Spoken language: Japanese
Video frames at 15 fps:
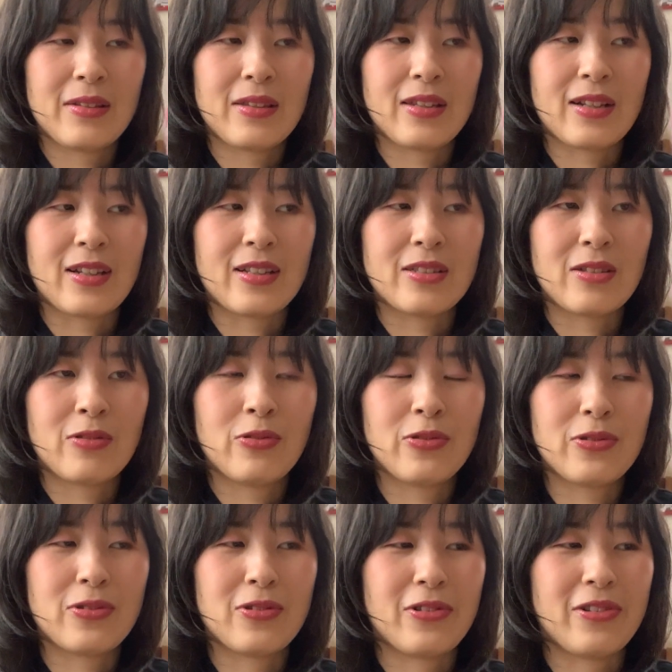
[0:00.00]
なんかふっ
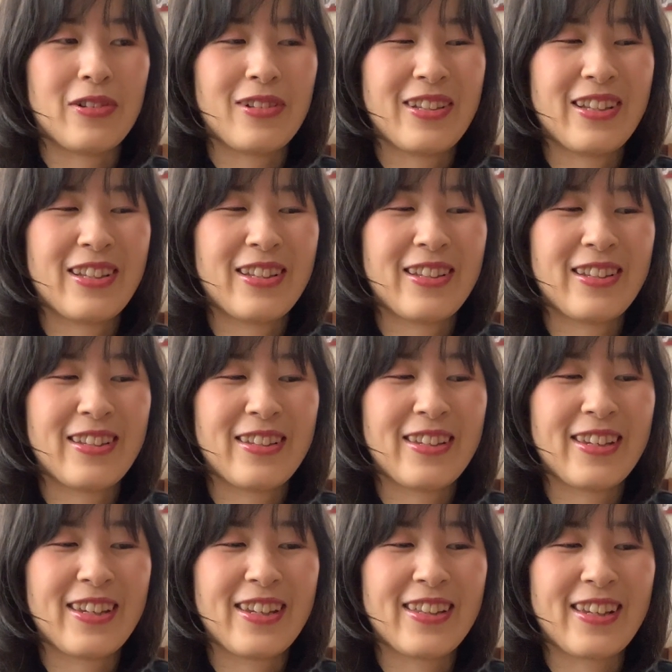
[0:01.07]
と
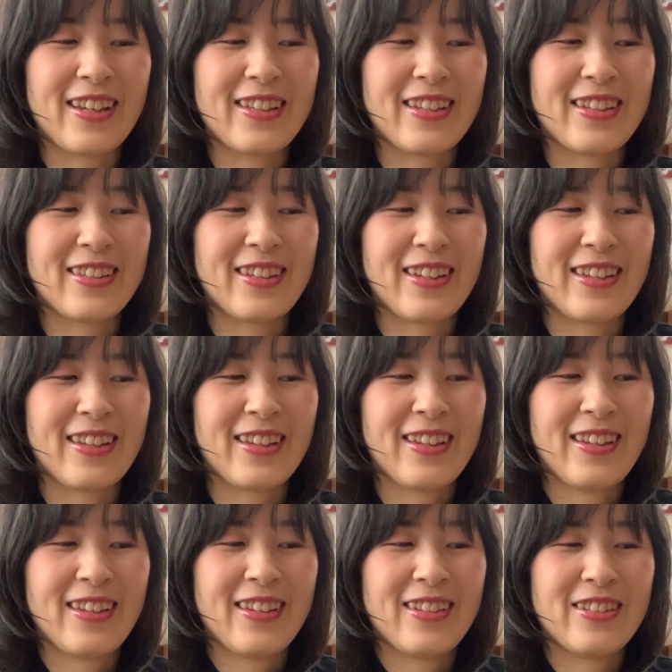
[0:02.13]
行きたいなって
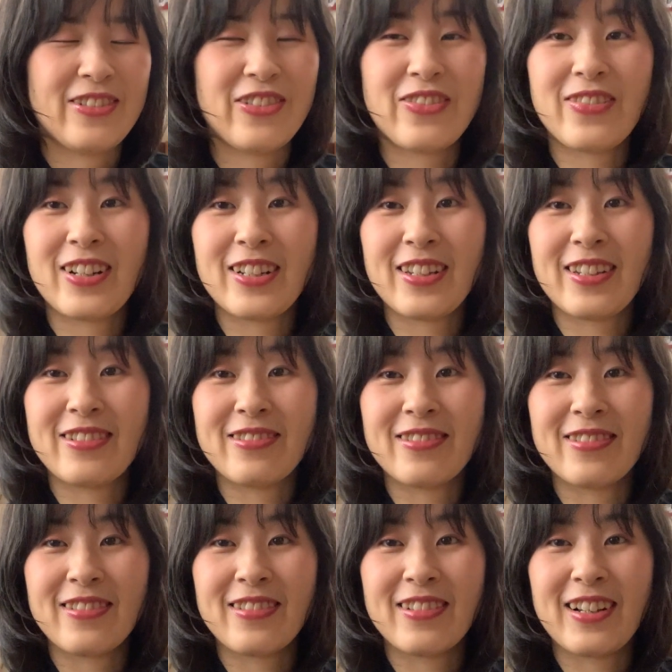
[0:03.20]
呼ばれ
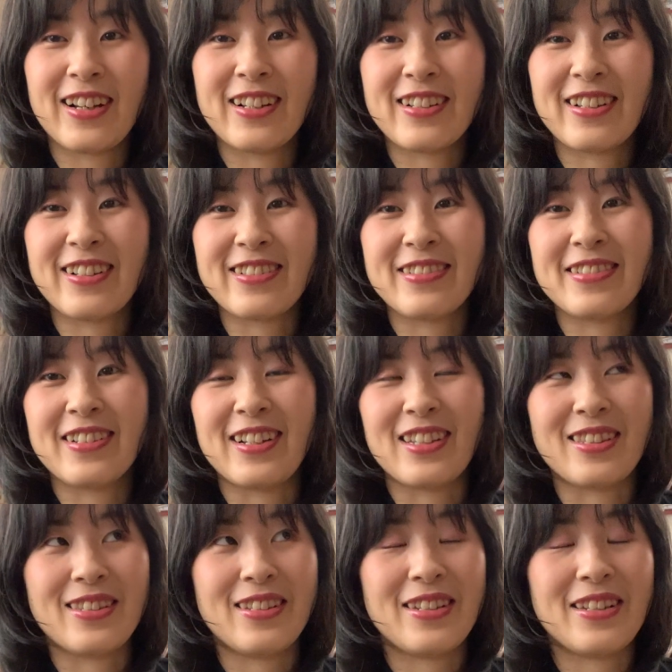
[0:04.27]
る感覚が
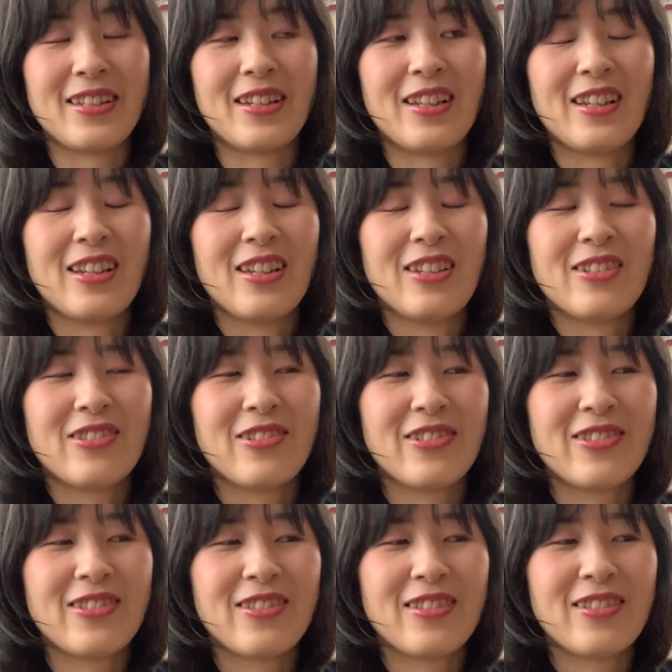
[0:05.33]
あってそうい
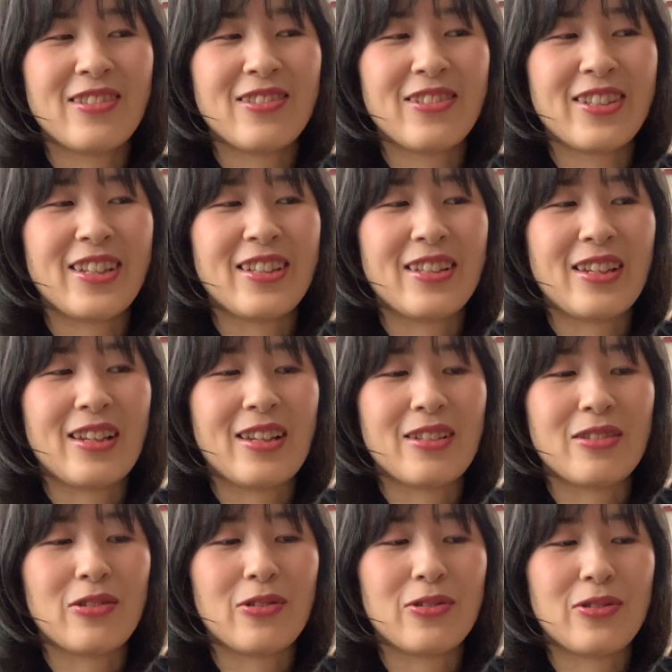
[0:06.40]
う時に
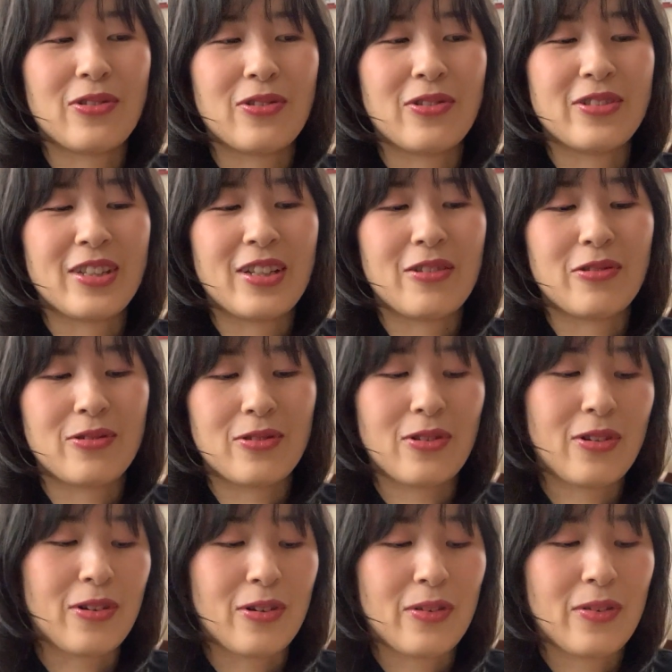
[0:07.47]
そういうとこに行く
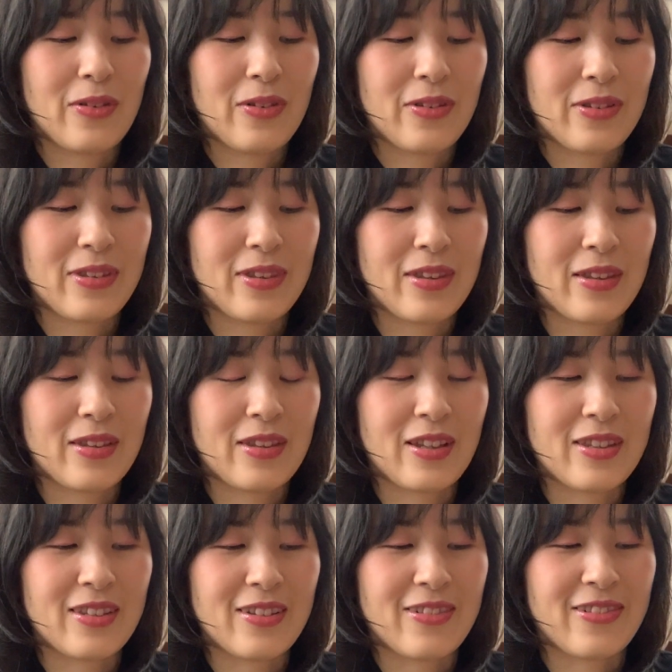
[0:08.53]
と
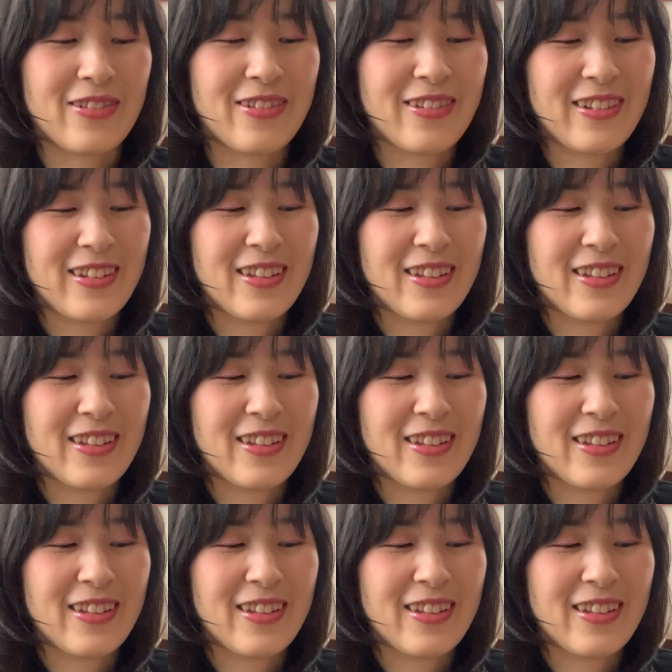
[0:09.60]
何だろう